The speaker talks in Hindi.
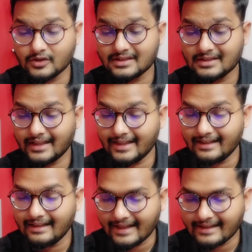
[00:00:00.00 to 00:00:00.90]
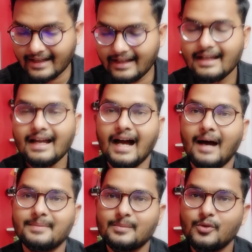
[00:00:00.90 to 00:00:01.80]
व्यूज़ इतने सारे लाइक आए
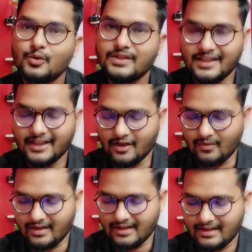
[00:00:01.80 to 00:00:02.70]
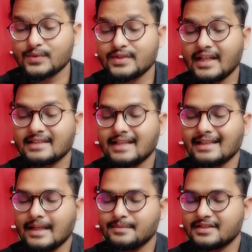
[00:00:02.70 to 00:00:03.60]
आप सभी को दिख ही रहा होगा और उसी के
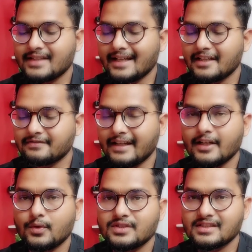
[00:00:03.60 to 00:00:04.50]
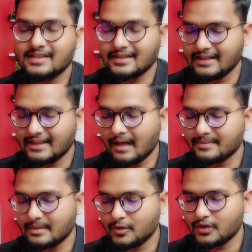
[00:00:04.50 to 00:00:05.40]
साथ एम स्टैंड के फैन ने कुछ इस तरह से लिखा
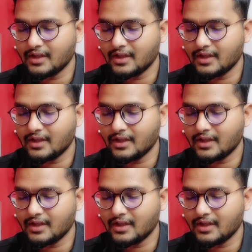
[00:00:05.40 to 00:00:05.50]
आप सभी